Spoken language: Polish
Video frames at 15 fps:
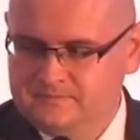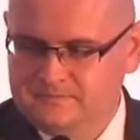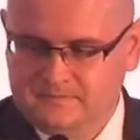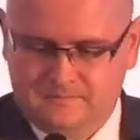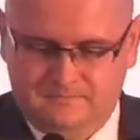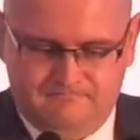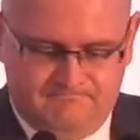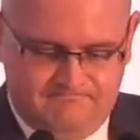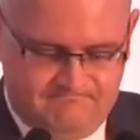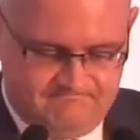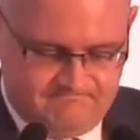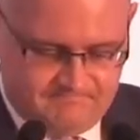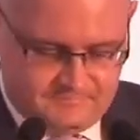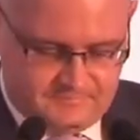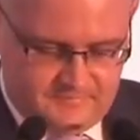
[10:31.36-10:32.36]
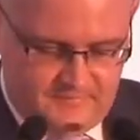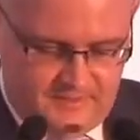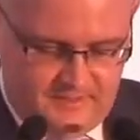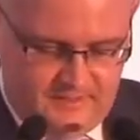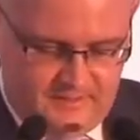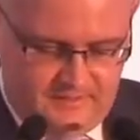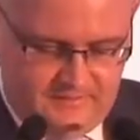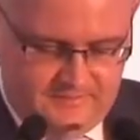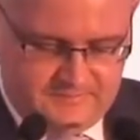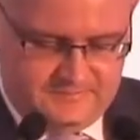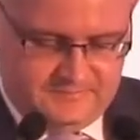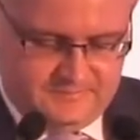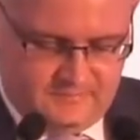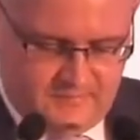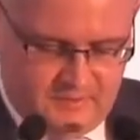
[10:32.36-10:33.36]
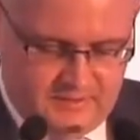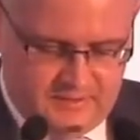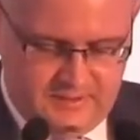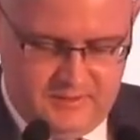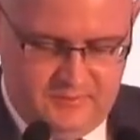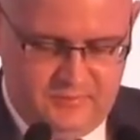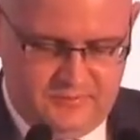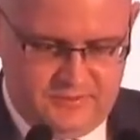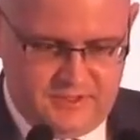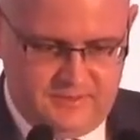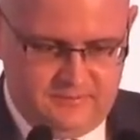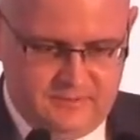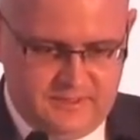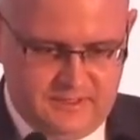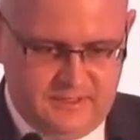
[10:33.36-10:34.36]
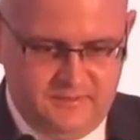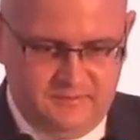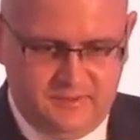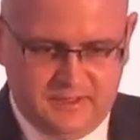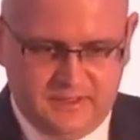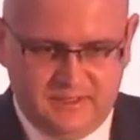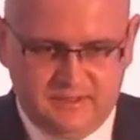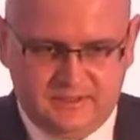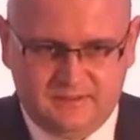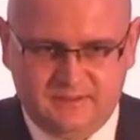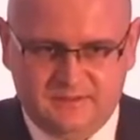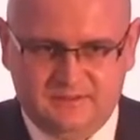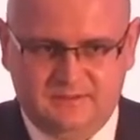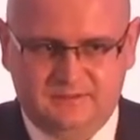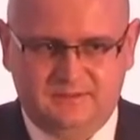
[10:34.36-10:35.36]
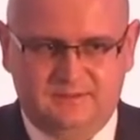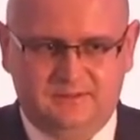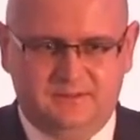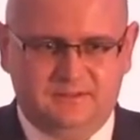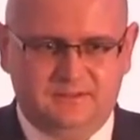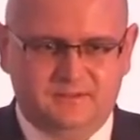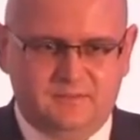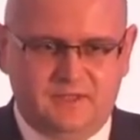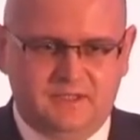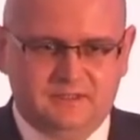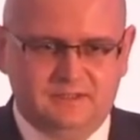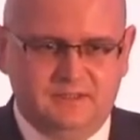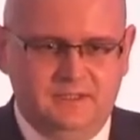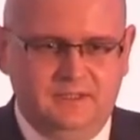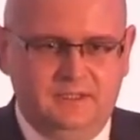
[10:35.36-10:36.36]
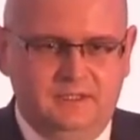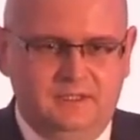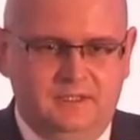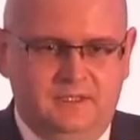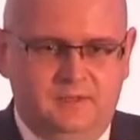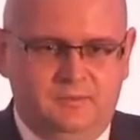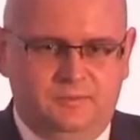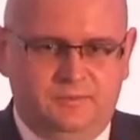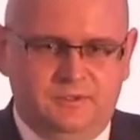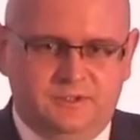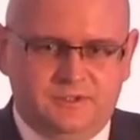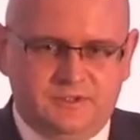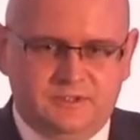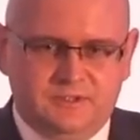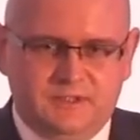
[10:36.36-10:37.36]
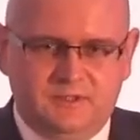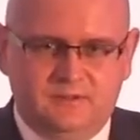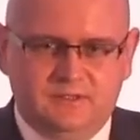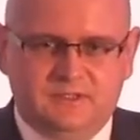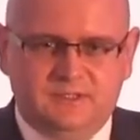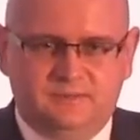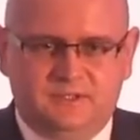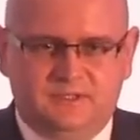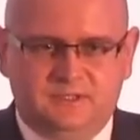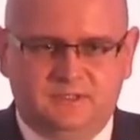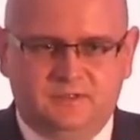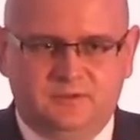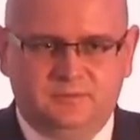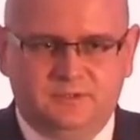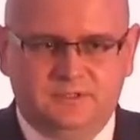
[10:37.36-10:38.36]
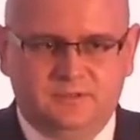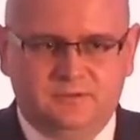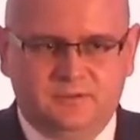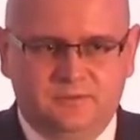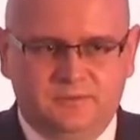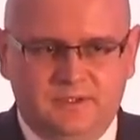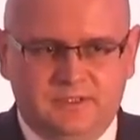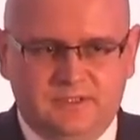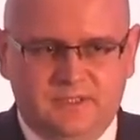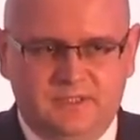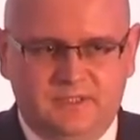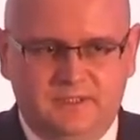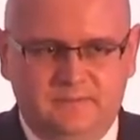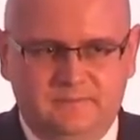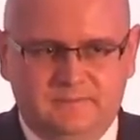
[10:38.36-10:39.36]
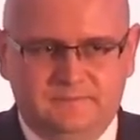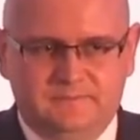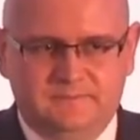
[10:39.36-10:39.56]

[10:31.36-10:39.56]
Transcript: Mm. I tak jak powiedziałem, taki pakiet e, zmian po pierwsze zyskał akceptację Komisji Europejskiej.